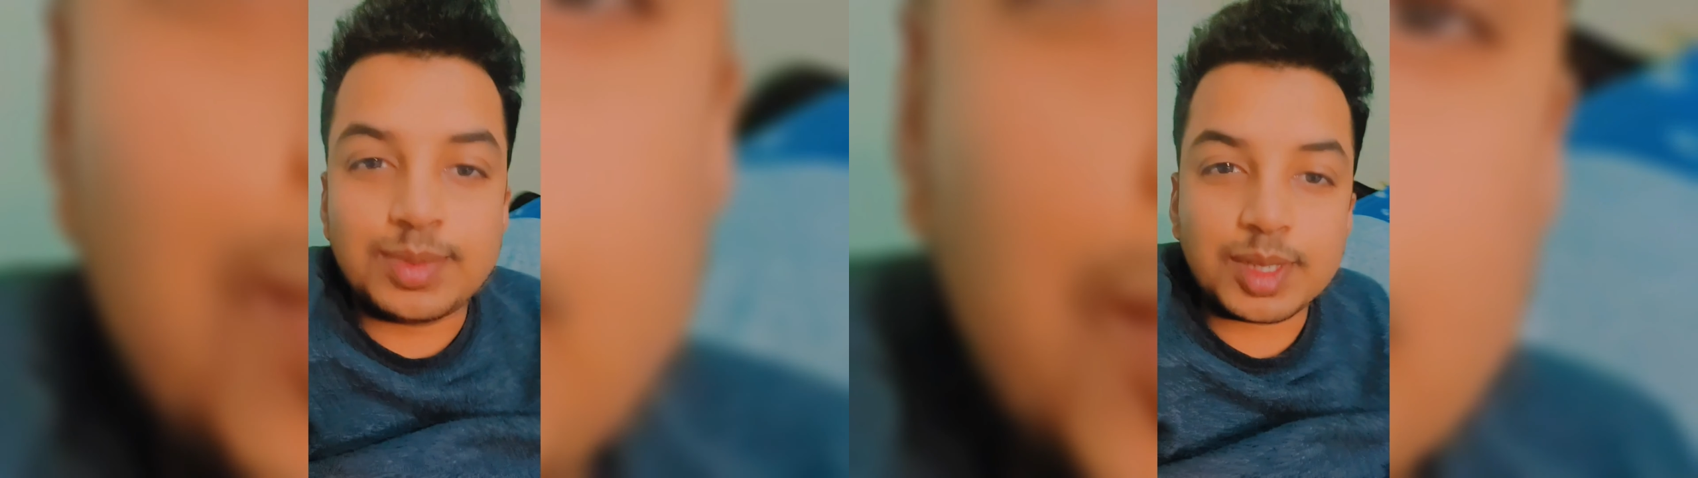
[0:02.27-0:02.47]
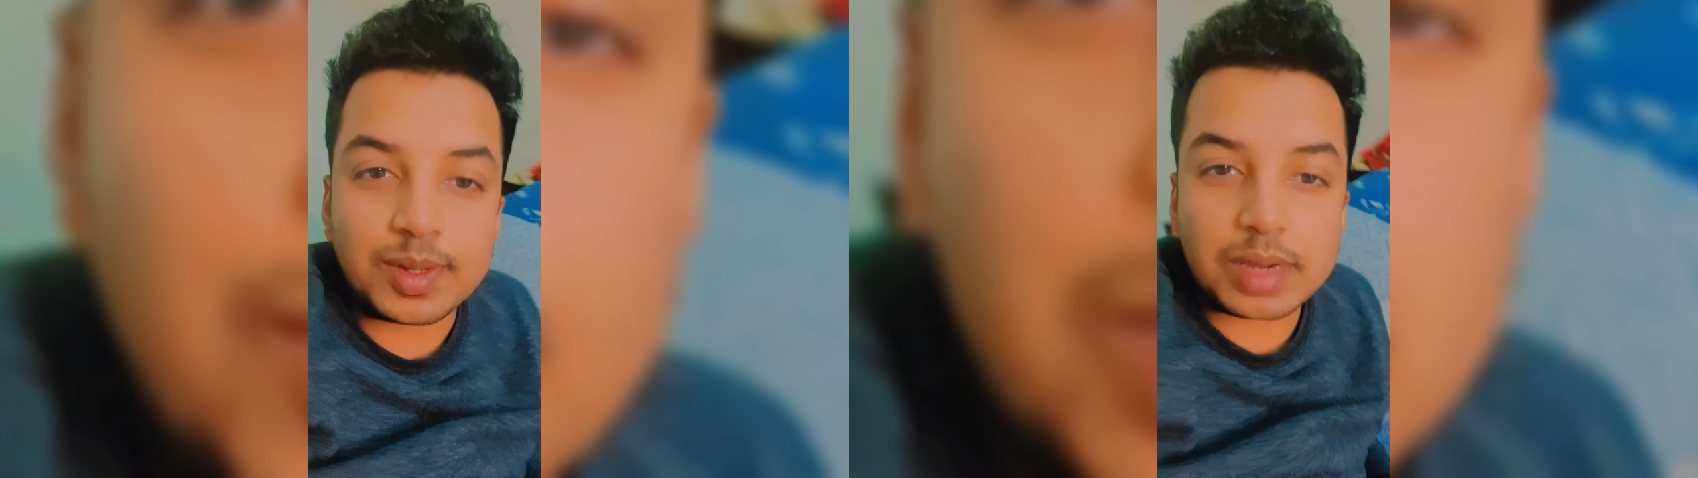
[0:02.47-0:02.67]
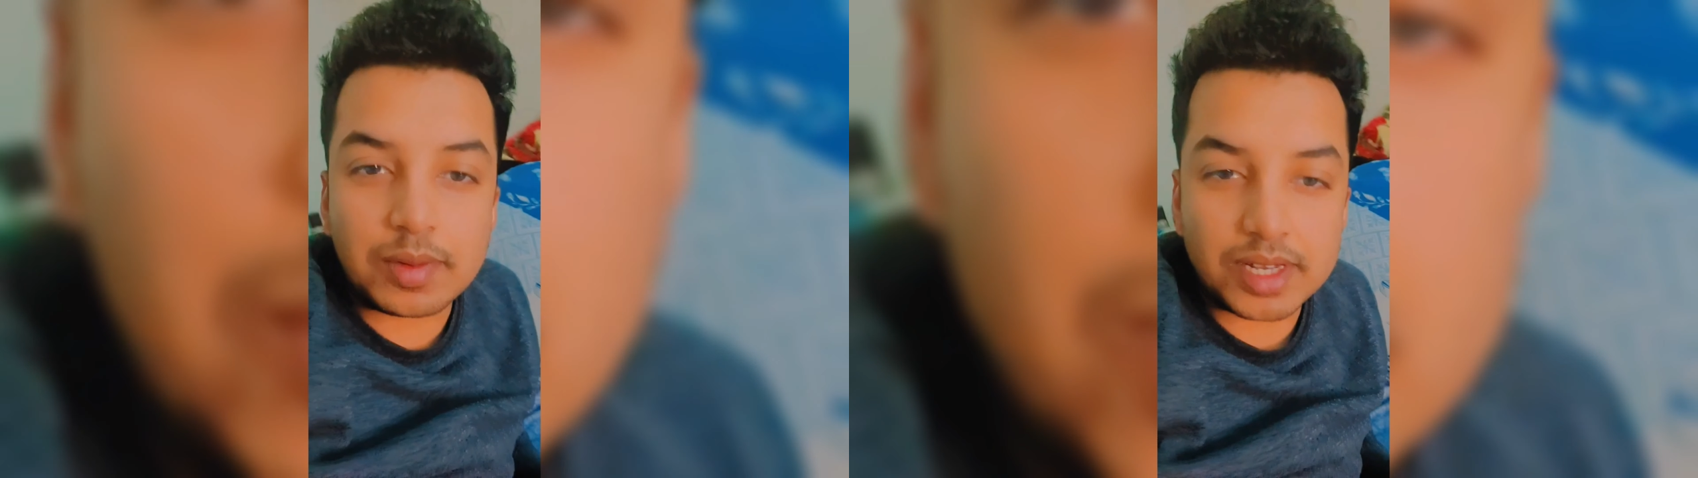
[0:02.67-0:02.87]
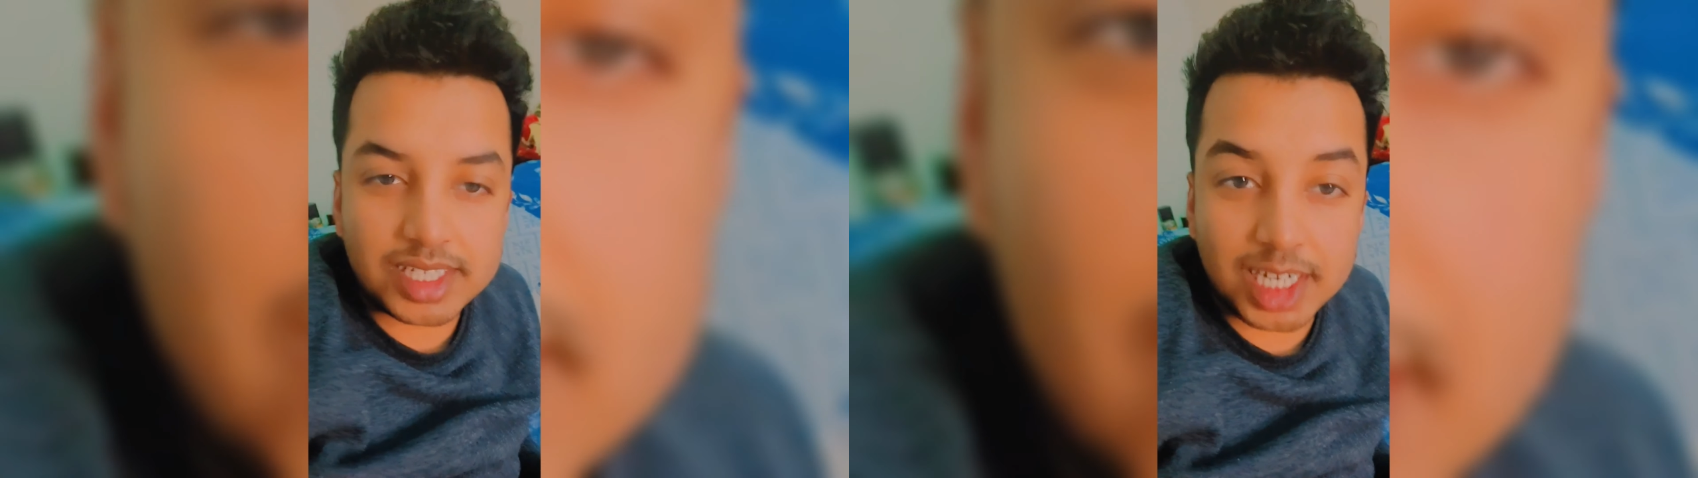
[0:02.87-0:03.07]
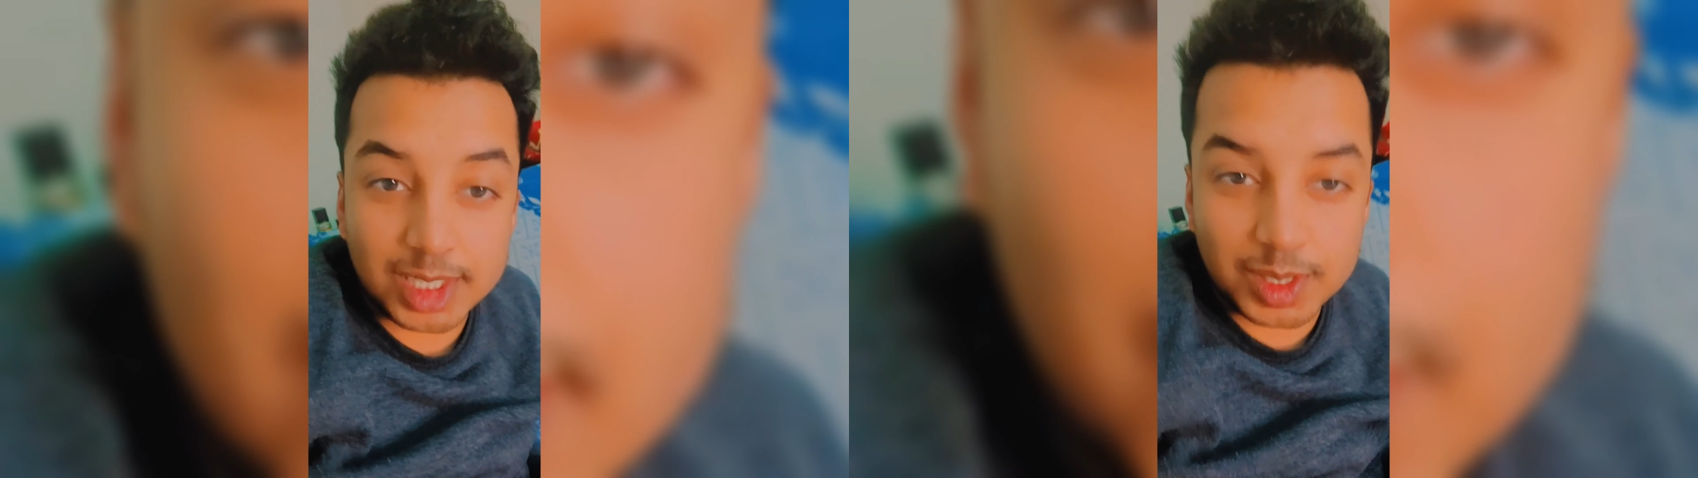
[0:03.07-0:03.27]
সবাই কেমন
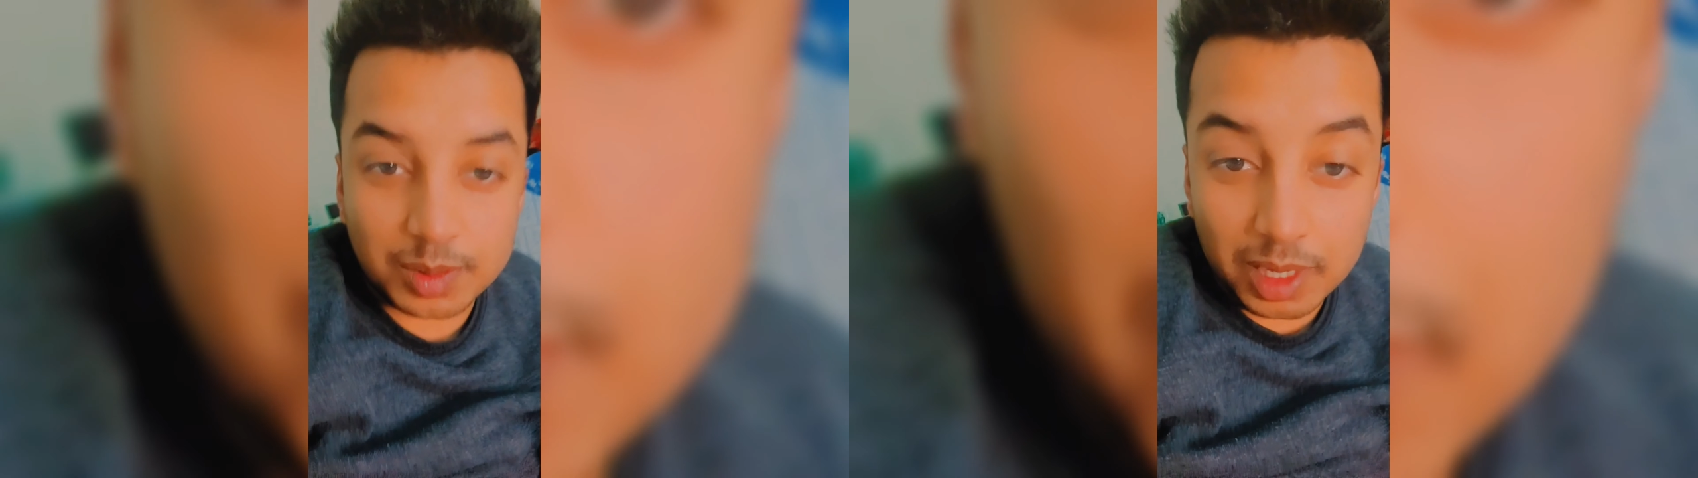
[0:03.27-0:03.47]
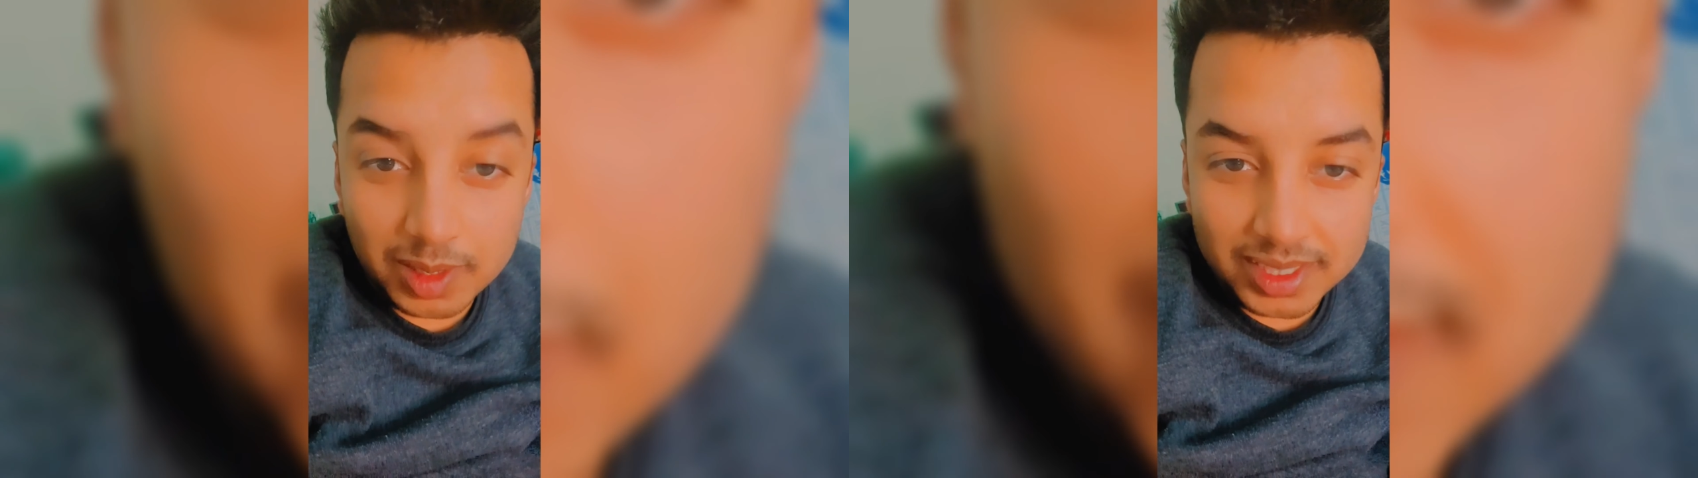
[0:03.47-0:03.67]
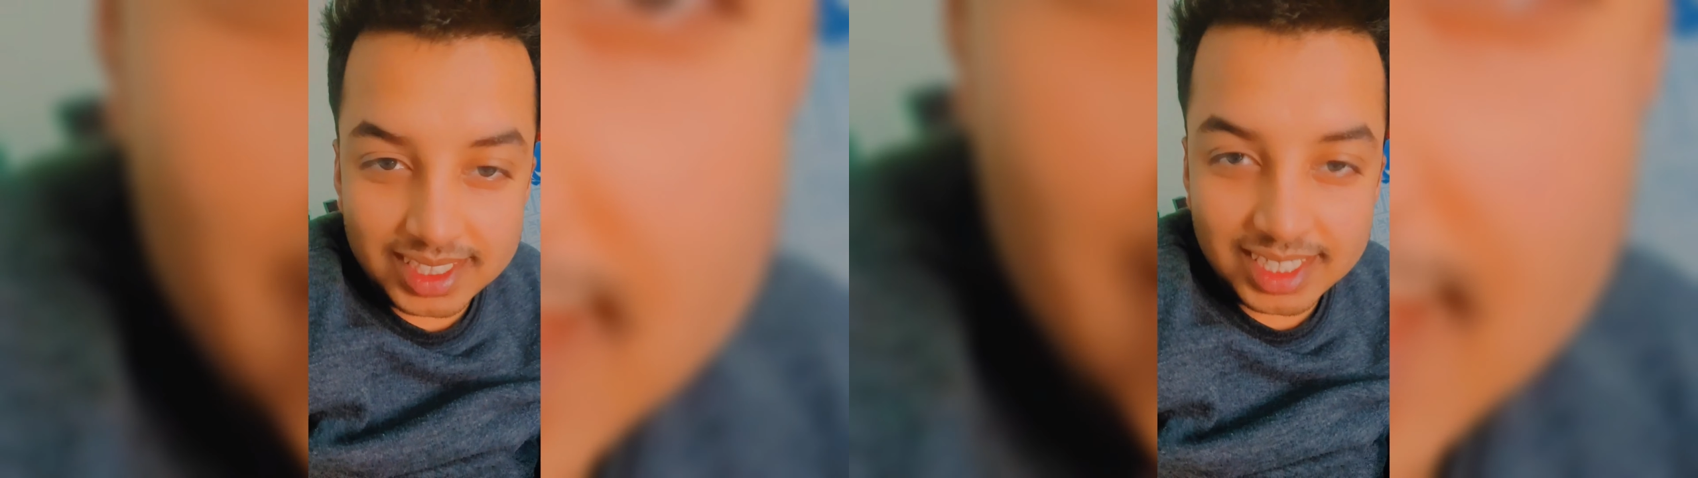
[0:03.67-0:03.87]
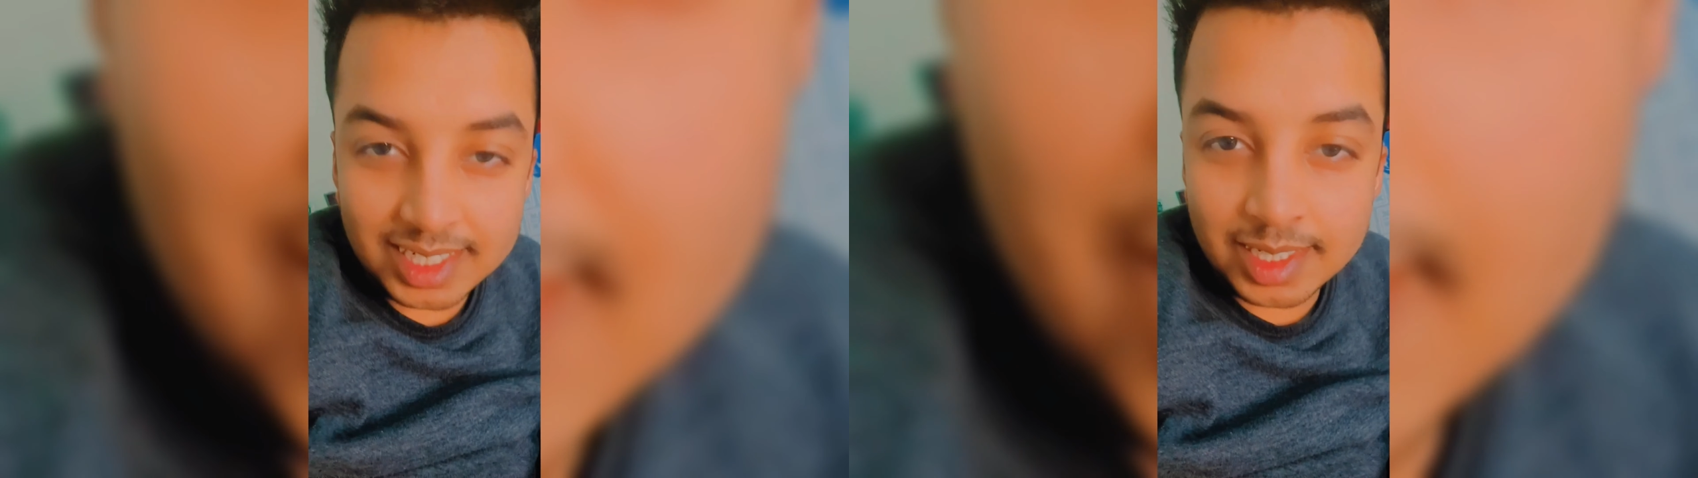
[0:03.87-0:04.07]
আছেন আশা করি ভালো আছেন